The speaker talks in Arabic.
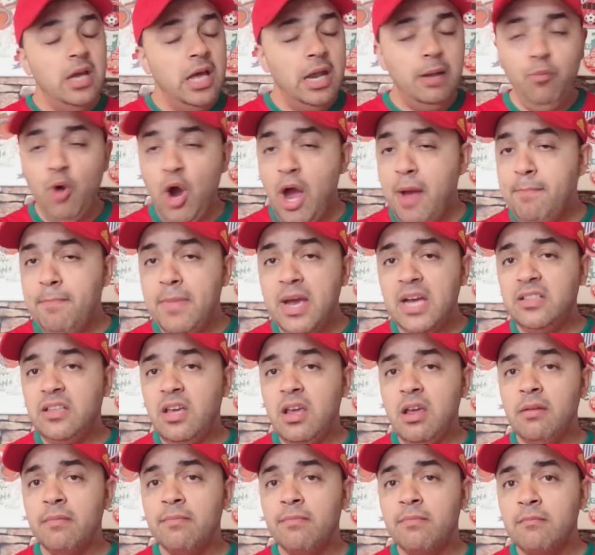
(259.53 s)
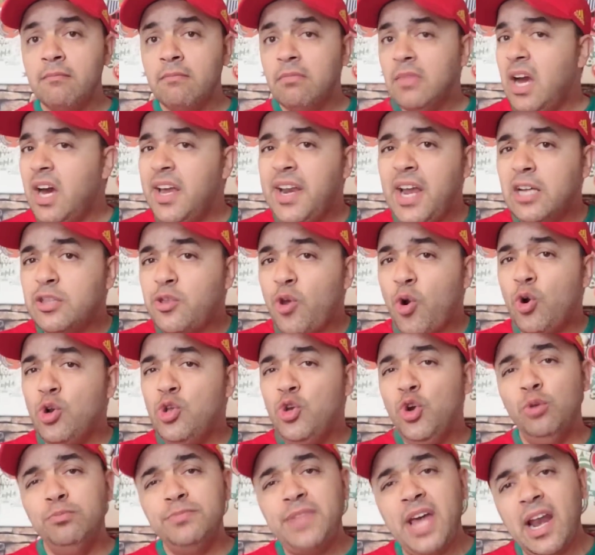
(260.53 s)
المحمدي غنعذرو
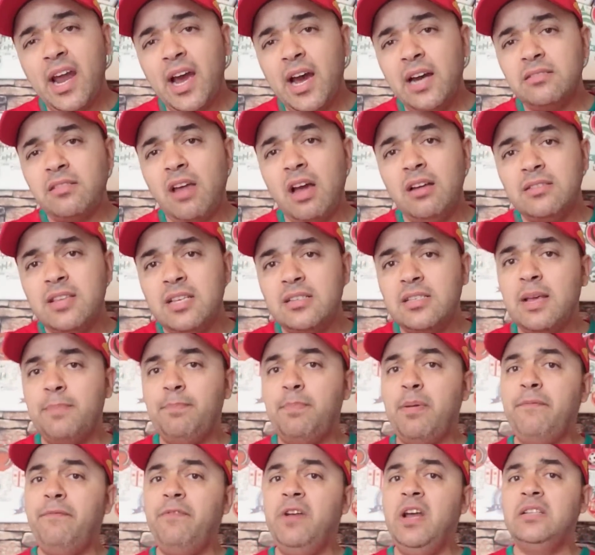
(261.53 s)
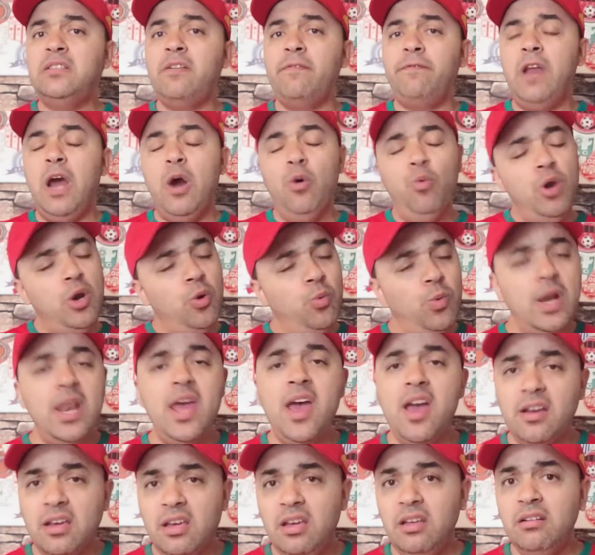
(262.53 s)
اليوم دار خطا تسبب في الهدف الاول
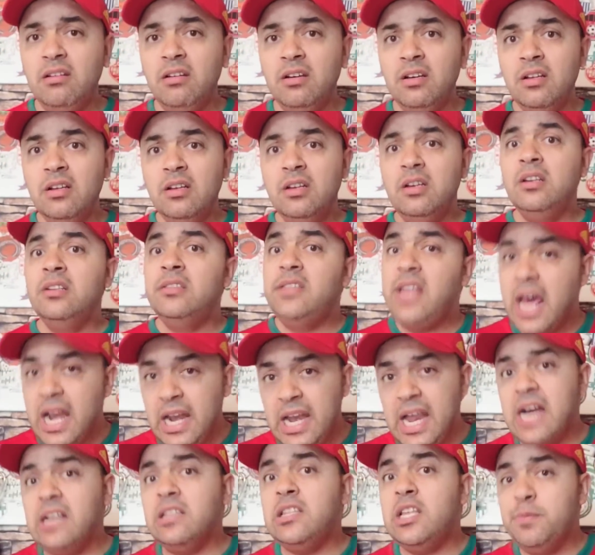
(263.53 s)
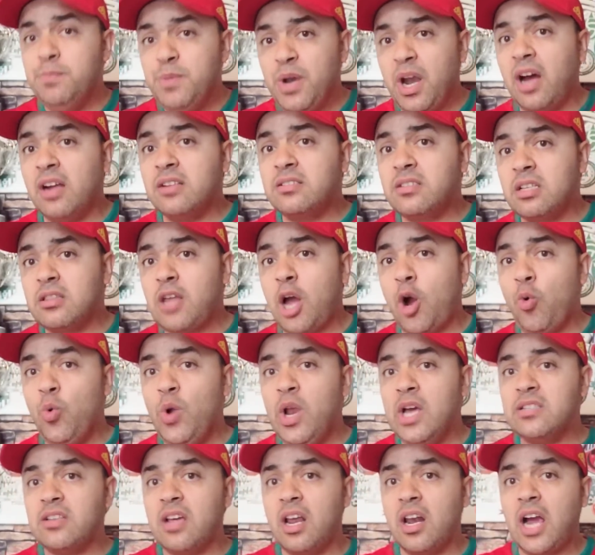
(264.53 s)
ولكن دار العديد من
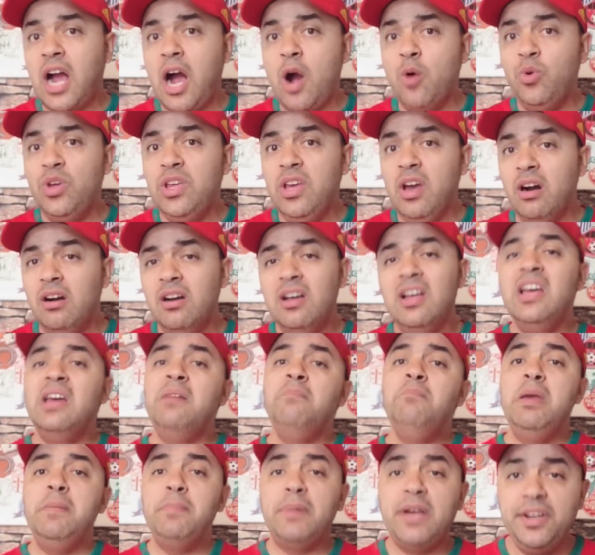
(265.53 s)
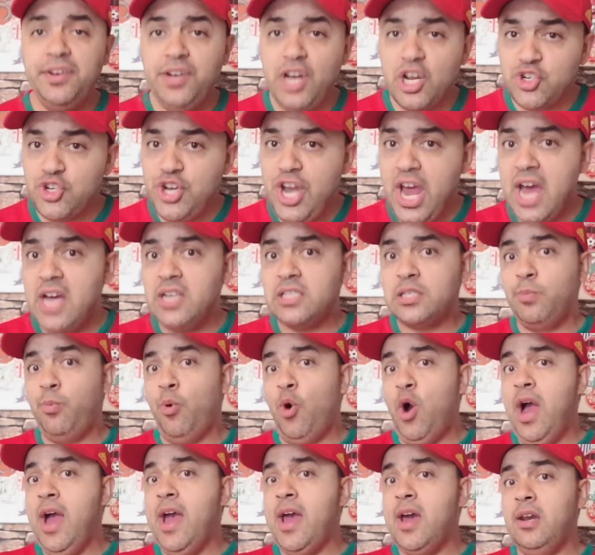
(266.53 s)
التدخلات القويه ما يمكنناش
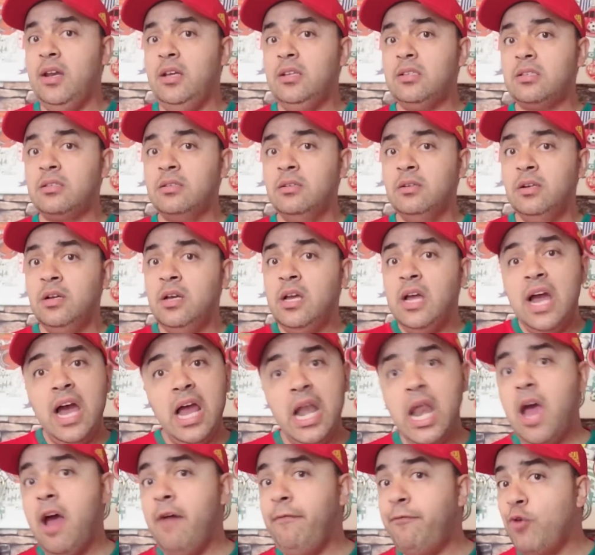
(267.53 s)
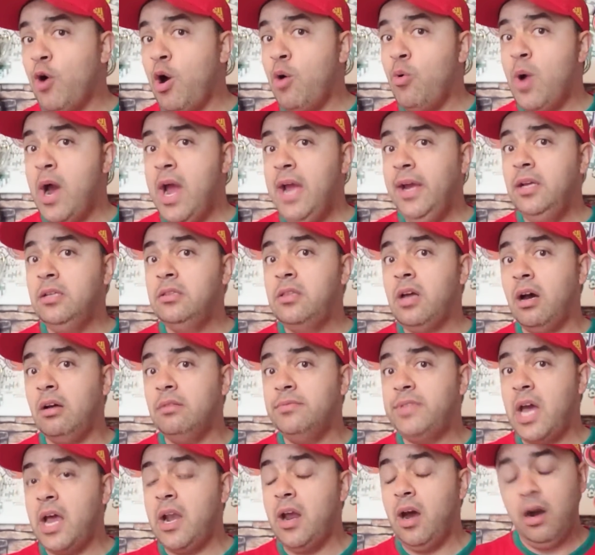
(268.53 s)
نحاسبو حارس على هفوه واحده
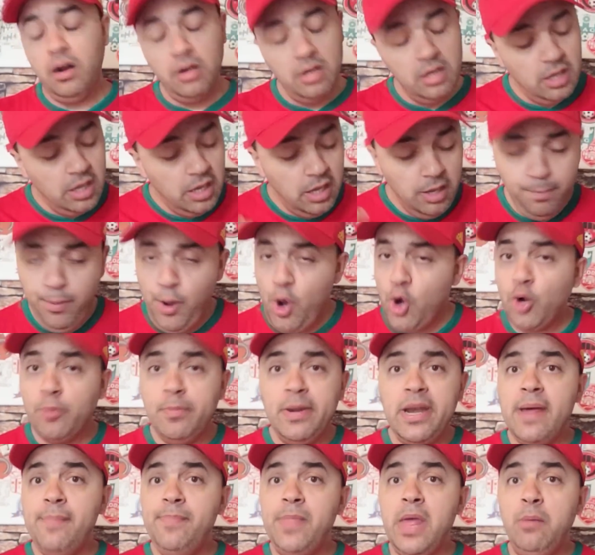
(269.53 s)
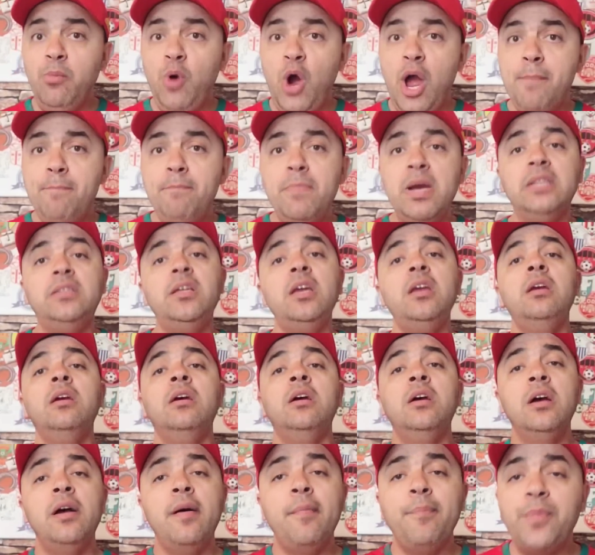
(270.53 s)
دارها بحكم ان المحمدي
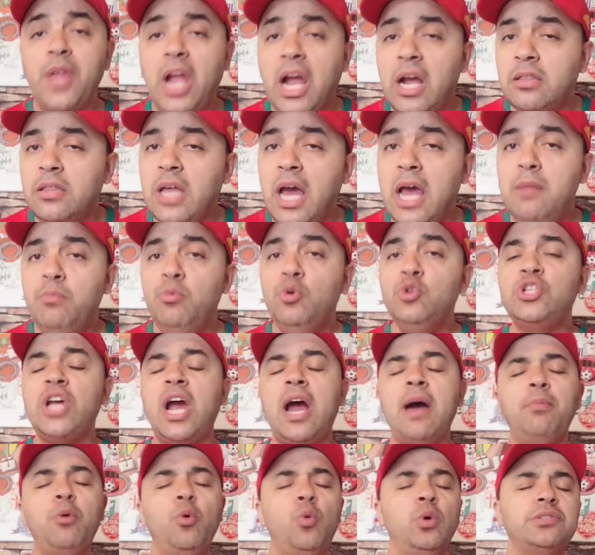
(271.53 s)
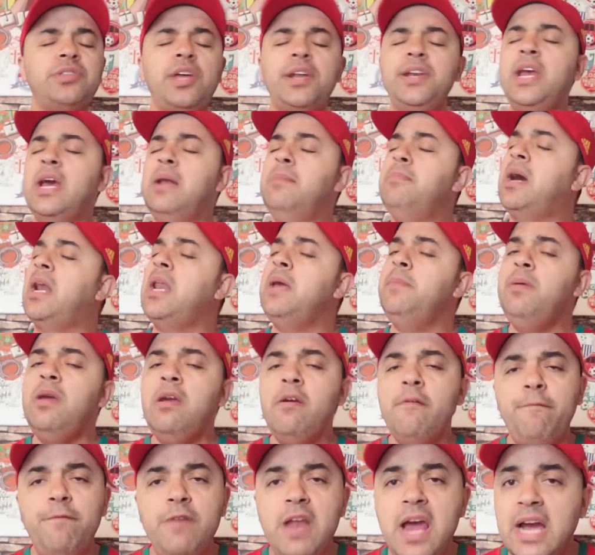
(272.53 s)
نقد المنتخب الوطني
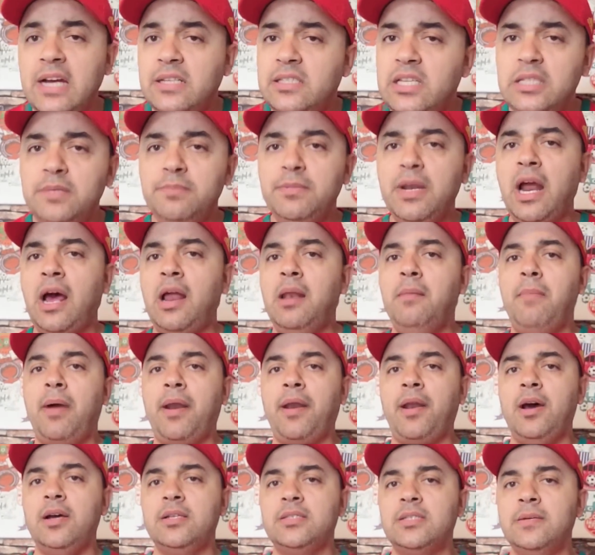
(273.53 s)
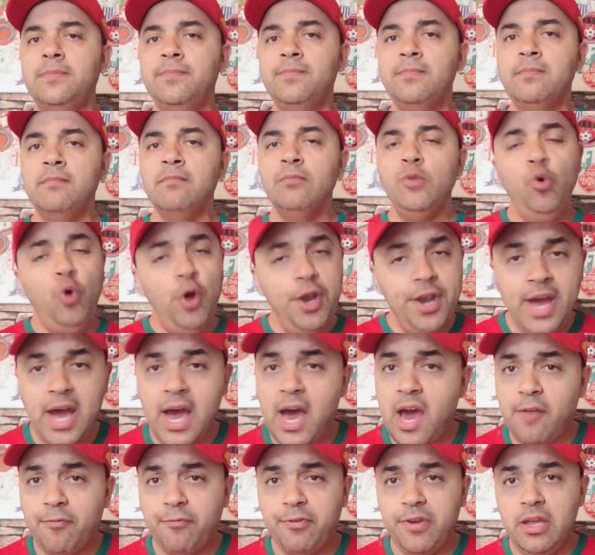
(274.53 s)
المغربي في العديد من المرات وحنا
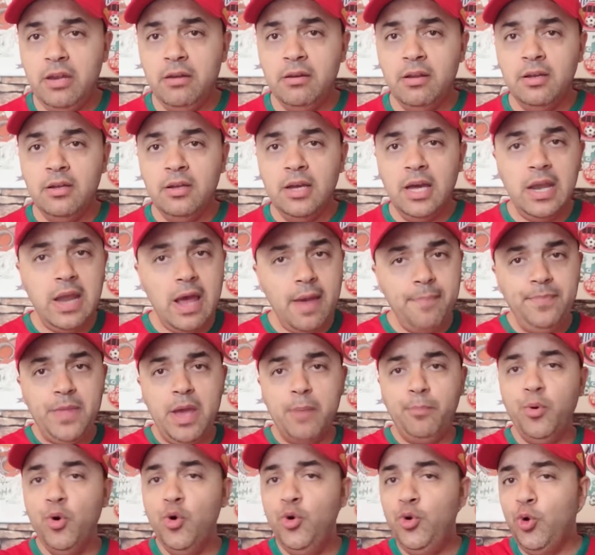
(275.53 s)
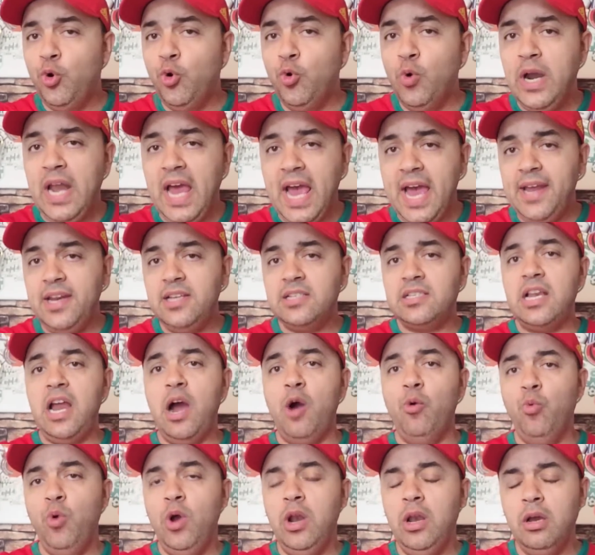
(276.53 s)
عارفين على ان بونو هو الحارس
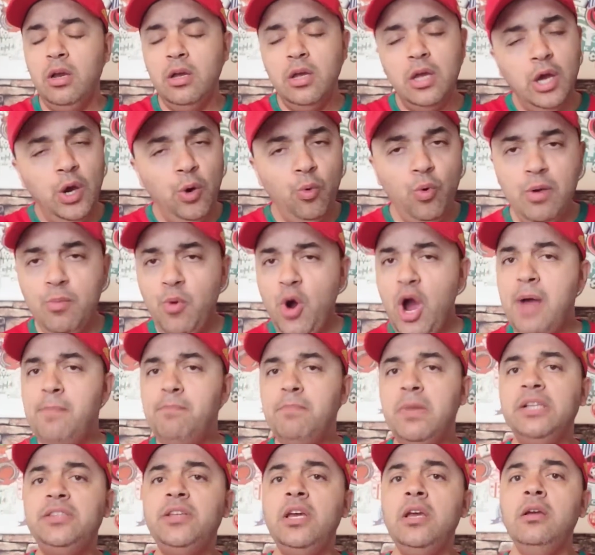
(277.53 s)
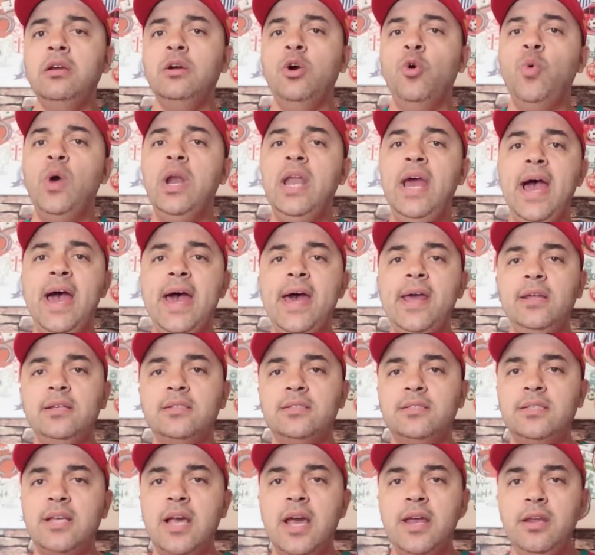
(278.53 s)
الاول والمحمدي هو الحارس
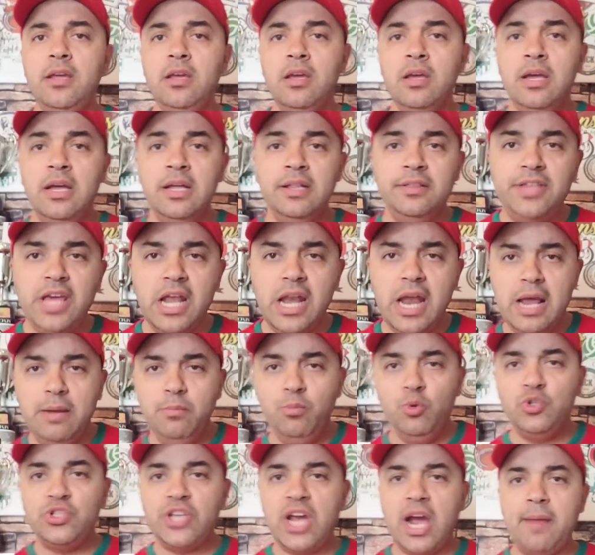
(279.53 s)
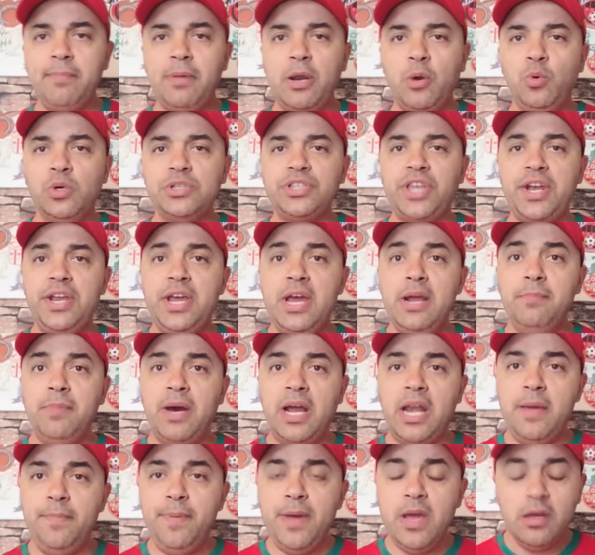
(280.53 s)
الثاني ديال المنتخب الوطني
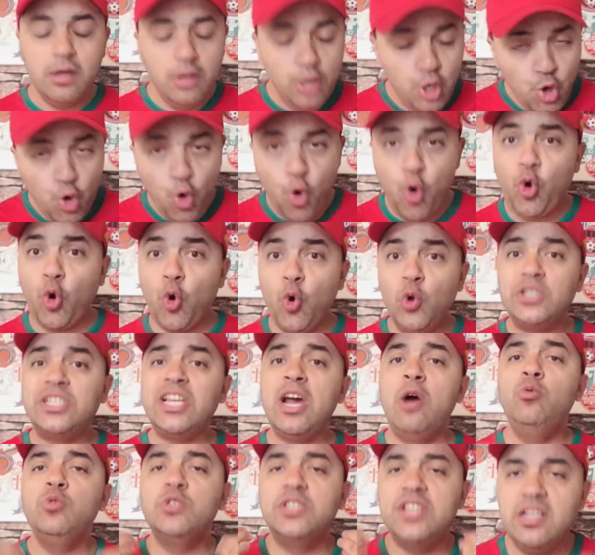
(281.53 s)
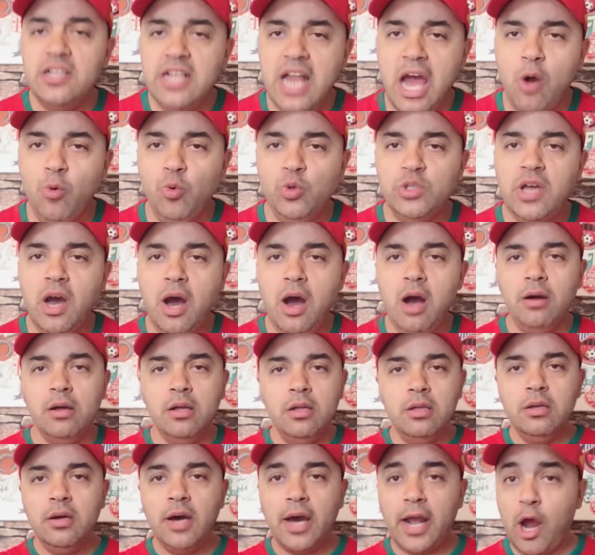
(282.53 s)
المغربي وقلتها ونزيد نعاودها
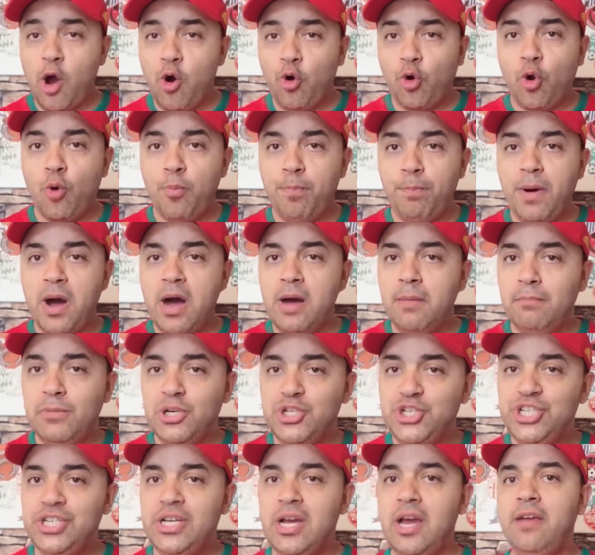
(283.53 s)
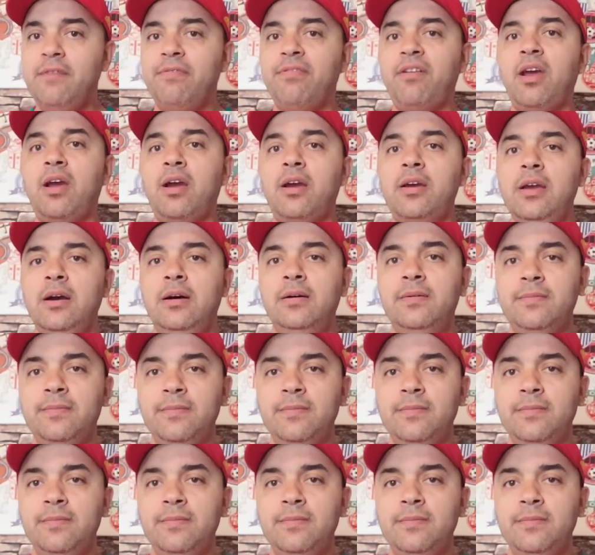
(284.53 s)
راه اوروبا ماشي هي افريقيا